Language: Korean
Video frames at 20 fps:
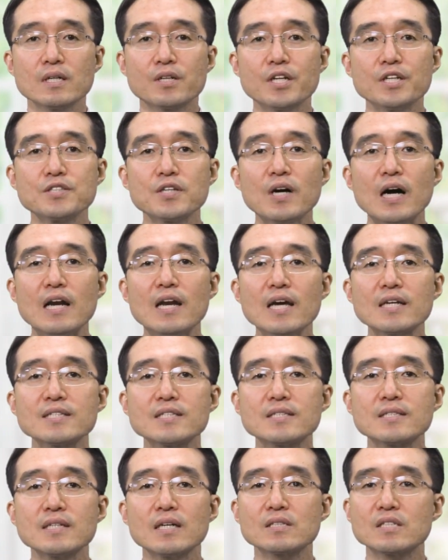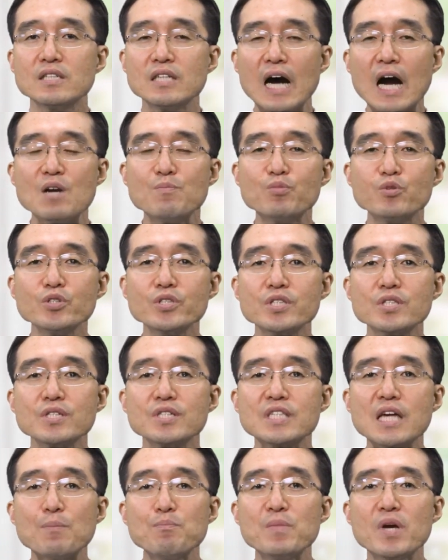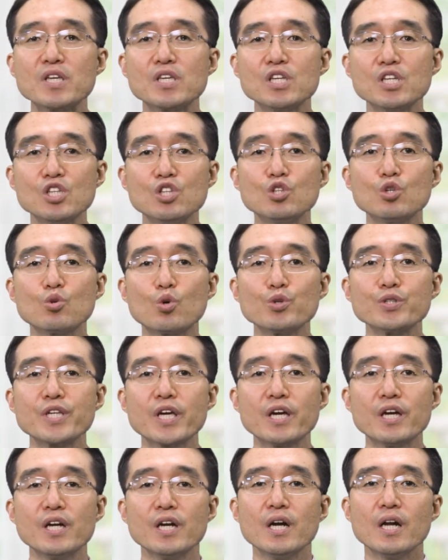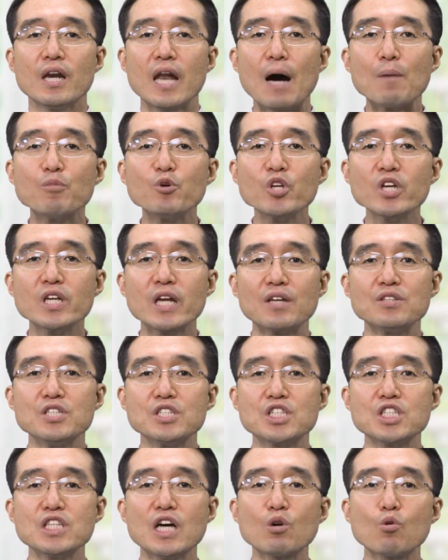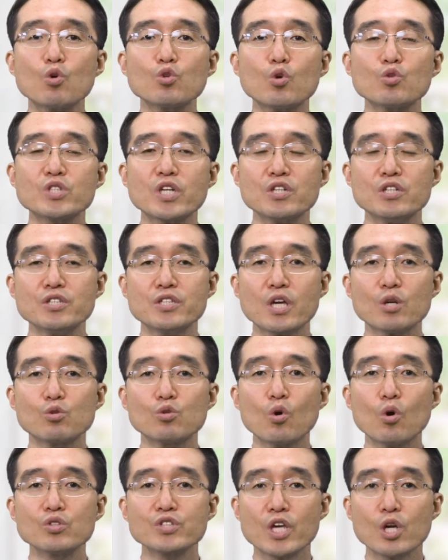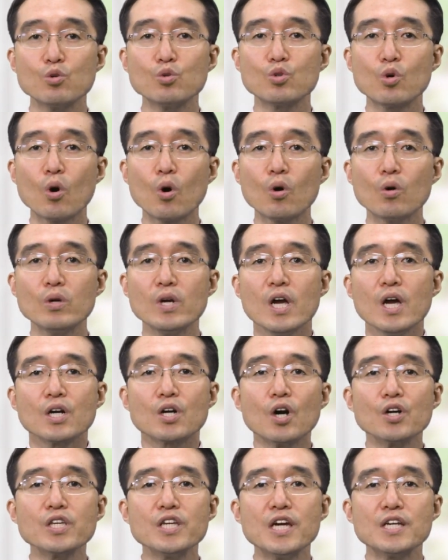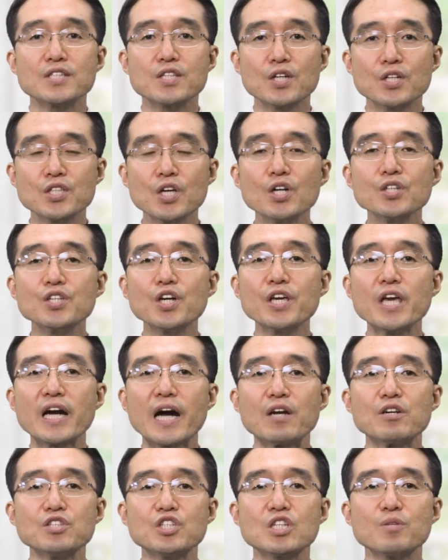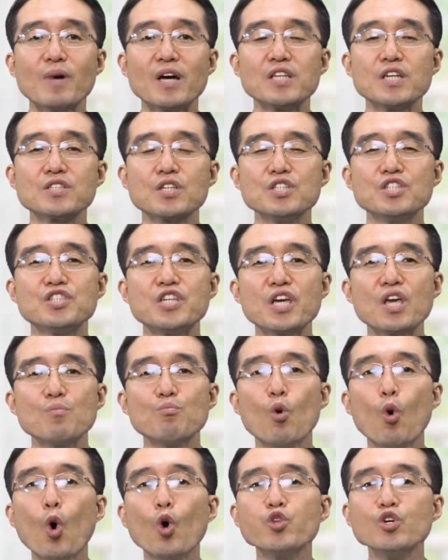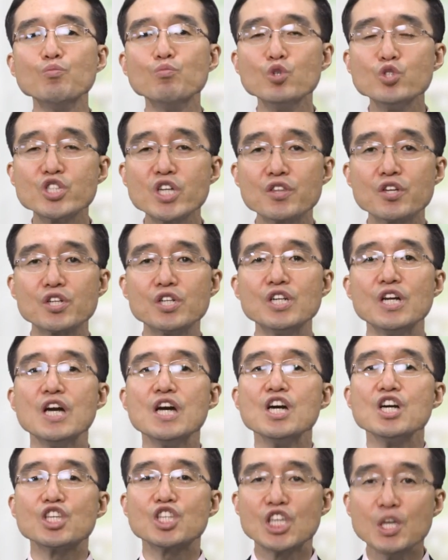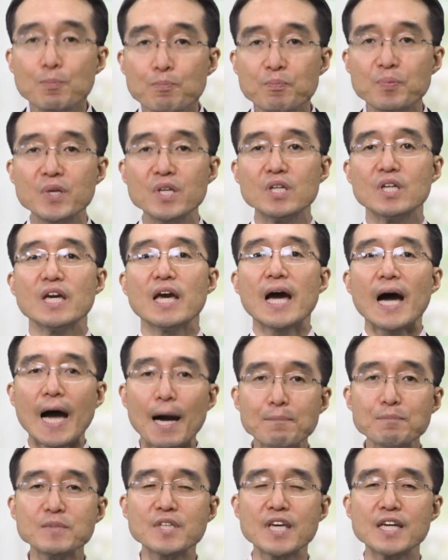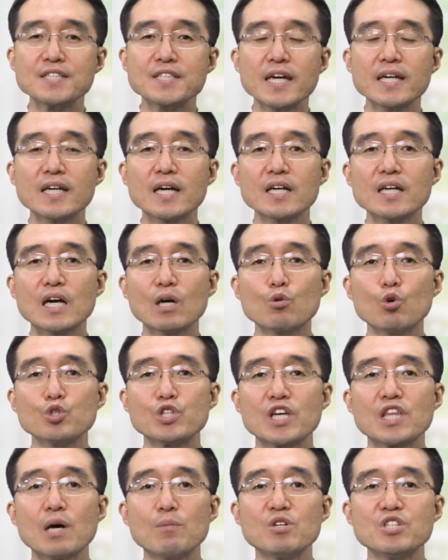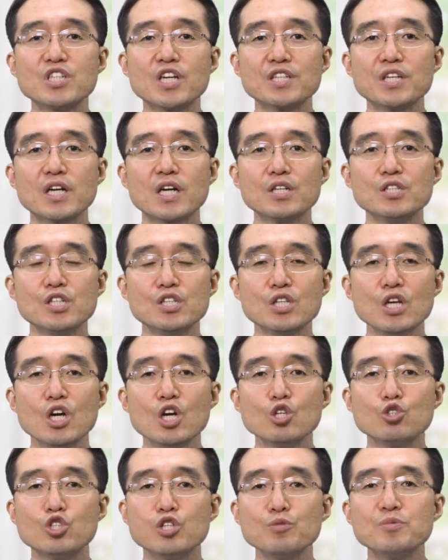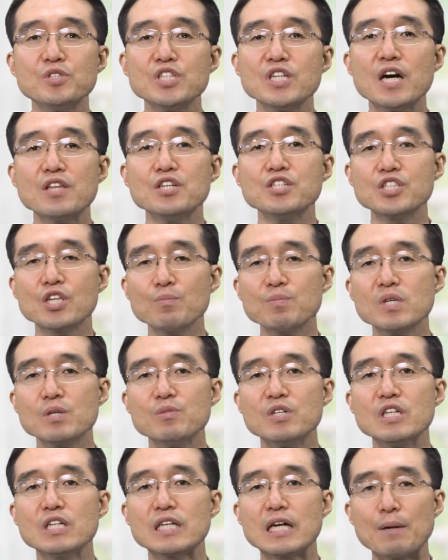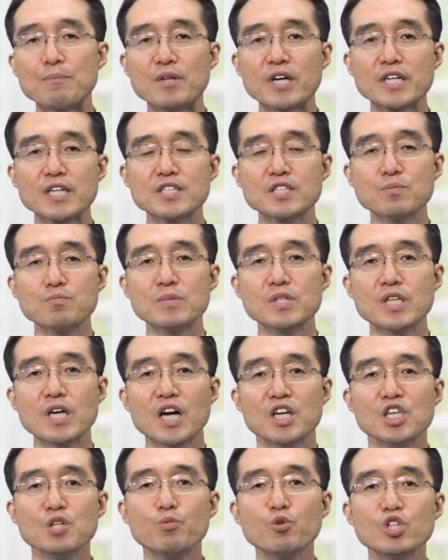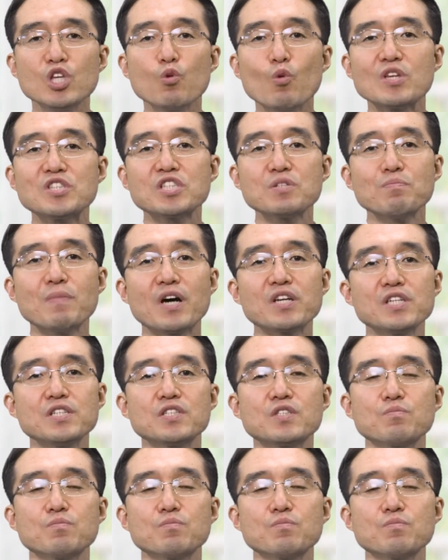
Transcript: 그래서 알렉스 그 알프스 산맥이 있는 곳에 라브리라는 신앙 공동체를 세우고, 세우고 거기에서 성경의 가르침 안에서 인생의 모든 문제들을 깊이 함께 생각하고 대답을 찾아가는 쉽지 않은 섬김을 감당했습니다. 이분이 외친 말이